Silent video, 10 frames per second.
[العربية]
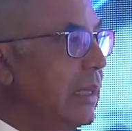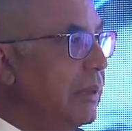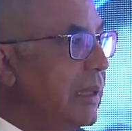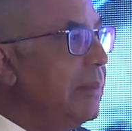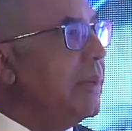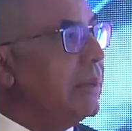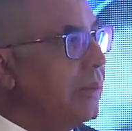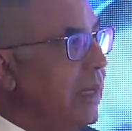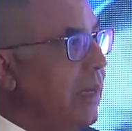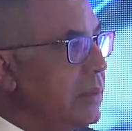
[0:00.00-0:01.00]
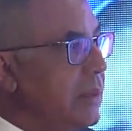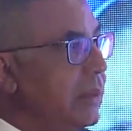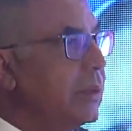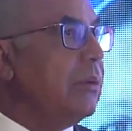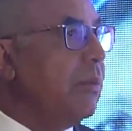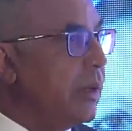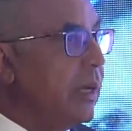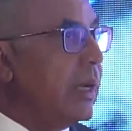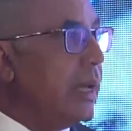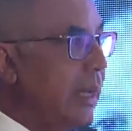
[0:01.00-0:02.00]
اللي بتتعمل عن طريق الاساطير
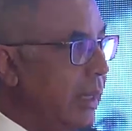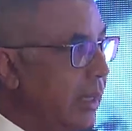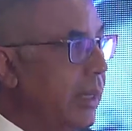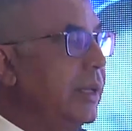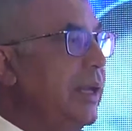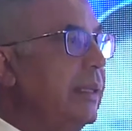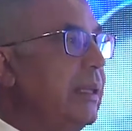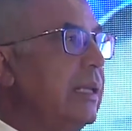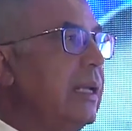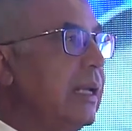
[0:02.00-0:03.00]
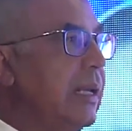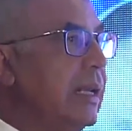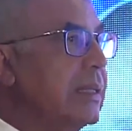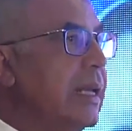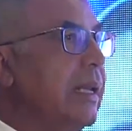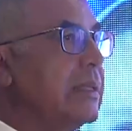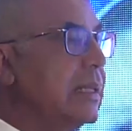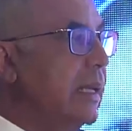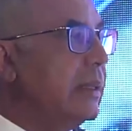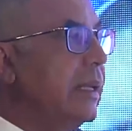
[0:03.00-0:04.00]
ممكن يرجع يعيدها تاني خلال سنه
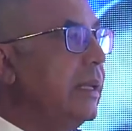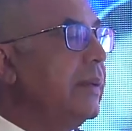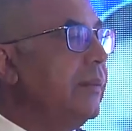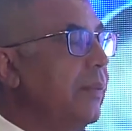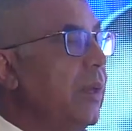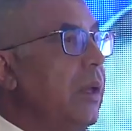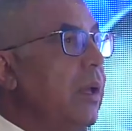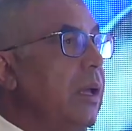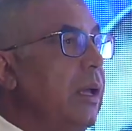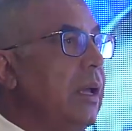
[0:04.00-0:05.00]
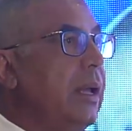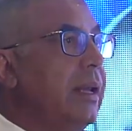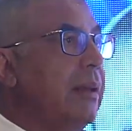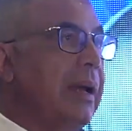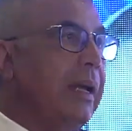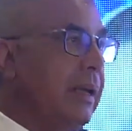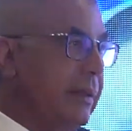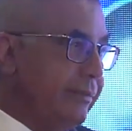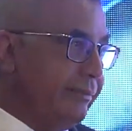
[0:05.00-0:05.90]
سنتين آه، انما احنا